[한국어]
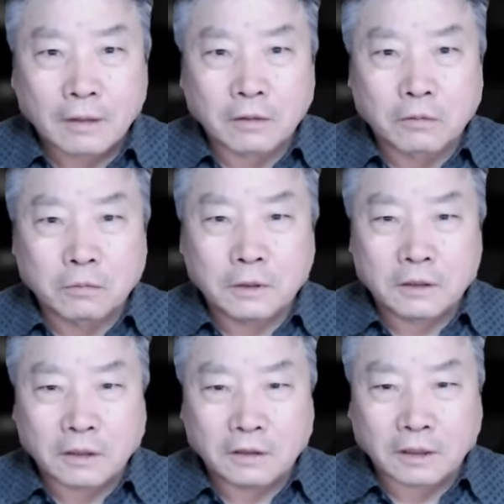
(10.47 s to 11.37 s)
그리고
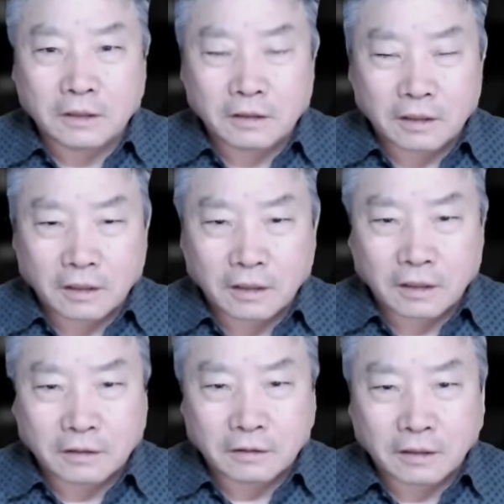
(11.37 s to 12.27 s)
국민들이 이제 거기에
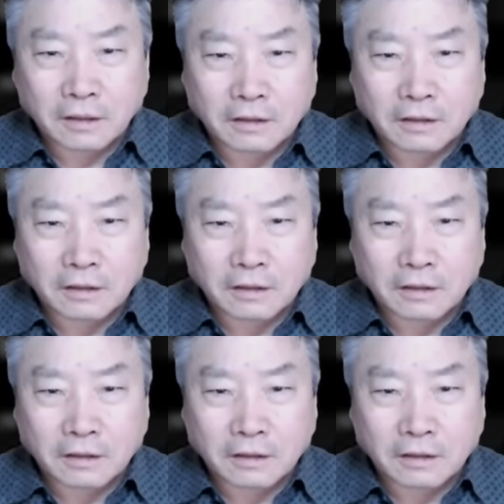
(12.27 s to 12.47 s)
이제